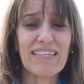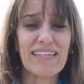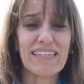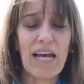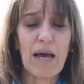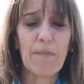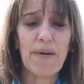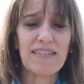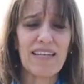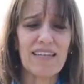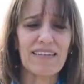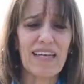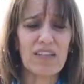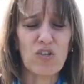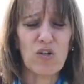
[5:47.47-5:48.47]
etapas, en
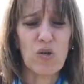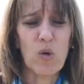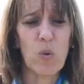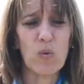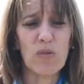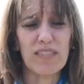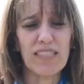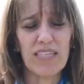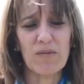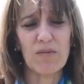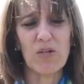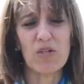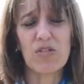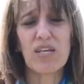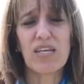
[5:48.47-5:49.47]
tanto los
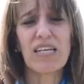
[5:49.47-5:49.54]
cultivos